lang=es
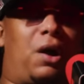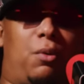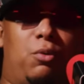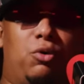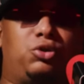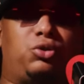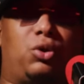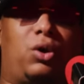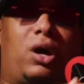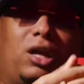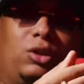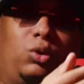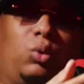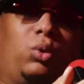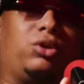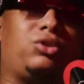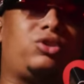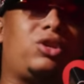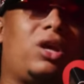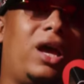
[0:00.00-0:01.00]
un abuso
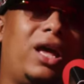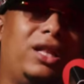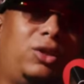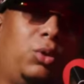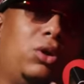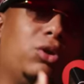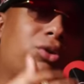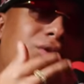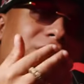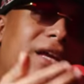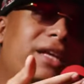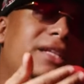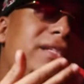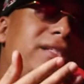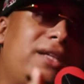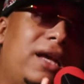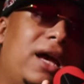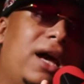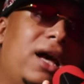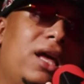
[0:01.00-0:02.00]
a a tu
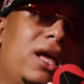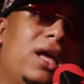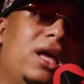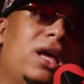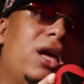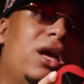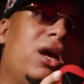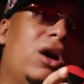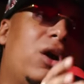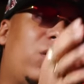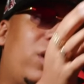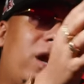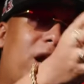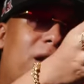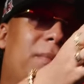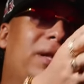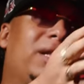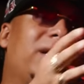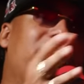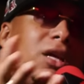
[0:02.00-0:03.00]
inocencia o
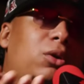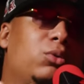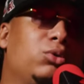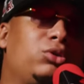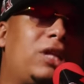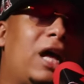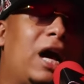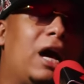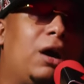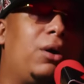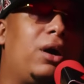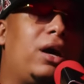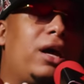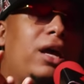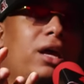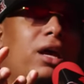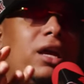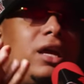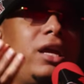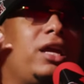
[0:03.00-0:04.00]
realmente te gustaba
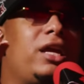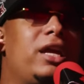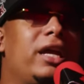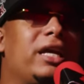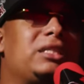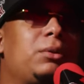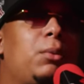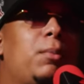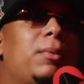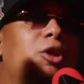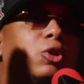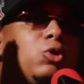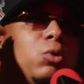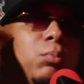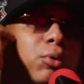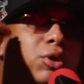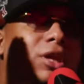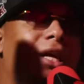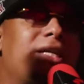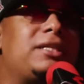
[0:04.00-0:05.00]
y en ese momento
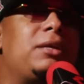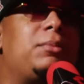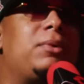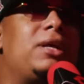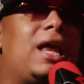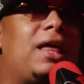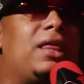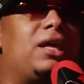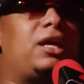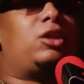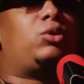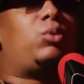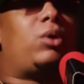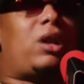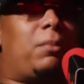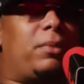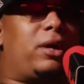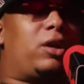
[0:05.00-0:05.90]
tú podías asimilar de que tú eras